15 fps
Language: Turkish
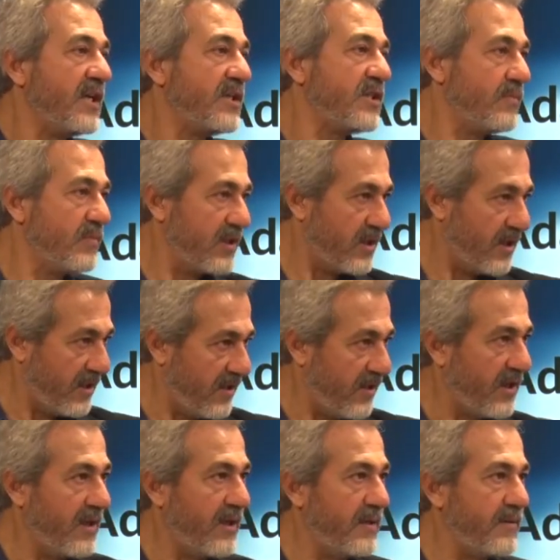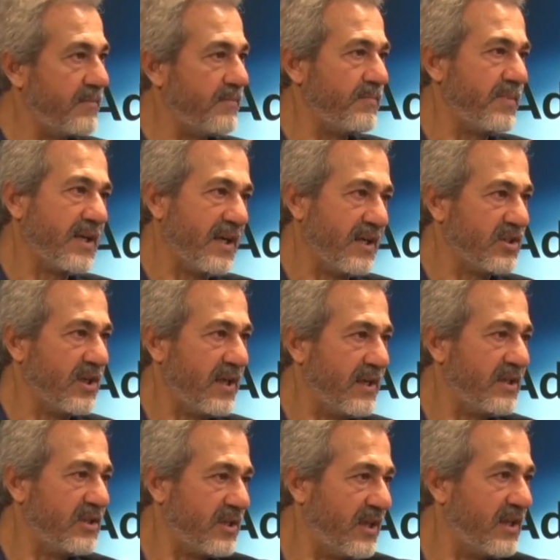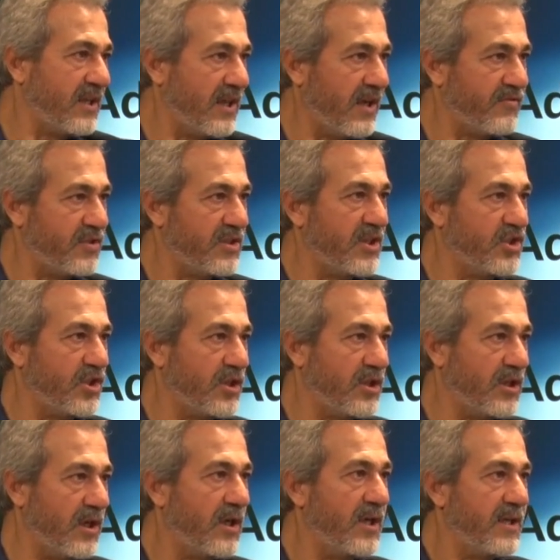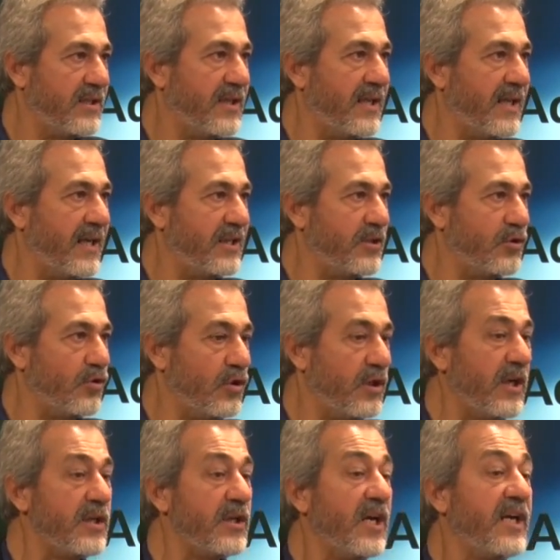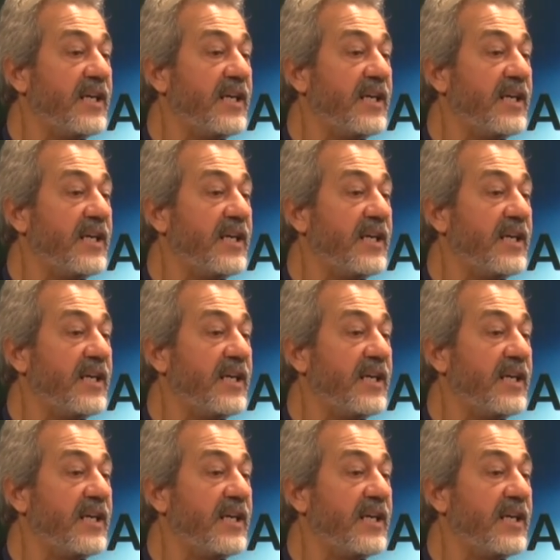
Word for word: Şimdi e, birkaç tane işte itirafçı da çıktı dillendiriyorlar. Hı.